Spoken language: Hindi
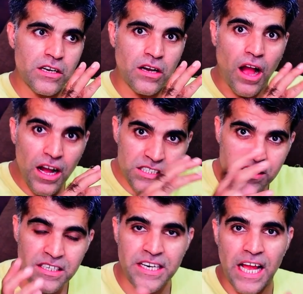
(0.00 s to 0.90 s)
ख़ास
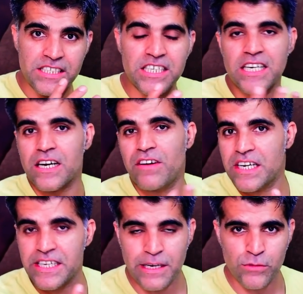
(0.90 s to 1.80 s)
रियाजी के
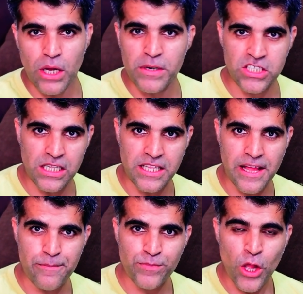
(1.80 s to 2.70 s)
कवानीन के मुताबिक चलते
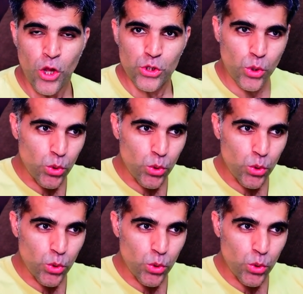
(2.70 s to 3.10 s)
हैं तो